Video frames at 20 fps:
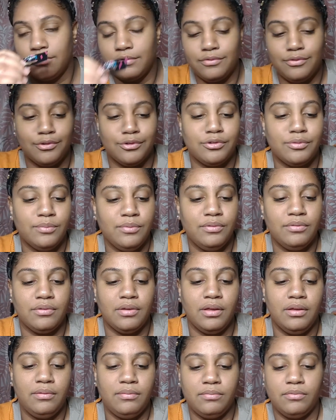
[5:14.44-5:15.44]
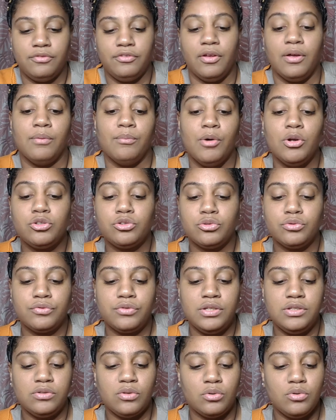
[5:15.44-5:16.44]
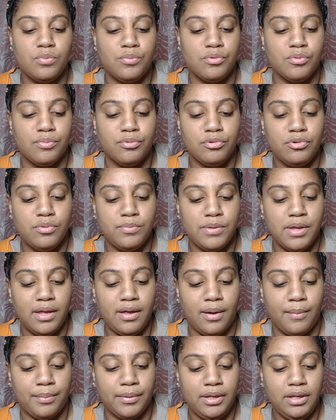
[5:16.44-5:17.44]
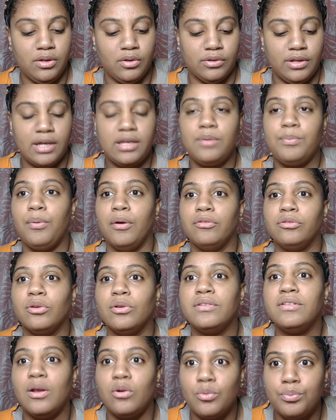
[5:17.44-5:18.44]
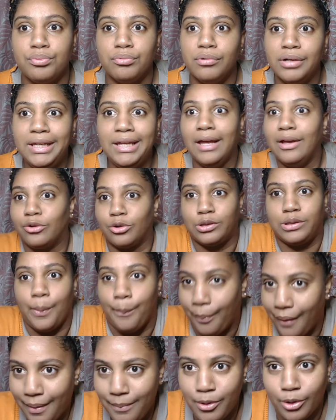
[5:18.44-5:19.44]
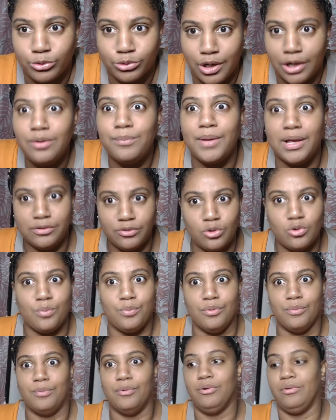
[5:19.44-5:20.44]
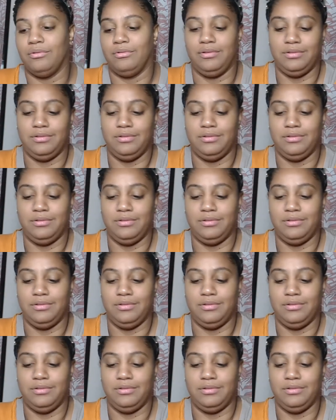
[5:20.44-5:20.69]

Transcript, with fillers: Franchement, ouais. Enfin, moi, je trouve qu'il sent le bonbon, le mien. Après, il y en a qui peuvent sentir le pourri, hein, je sais pas, mais en tout cas, le mien sent le bonbon.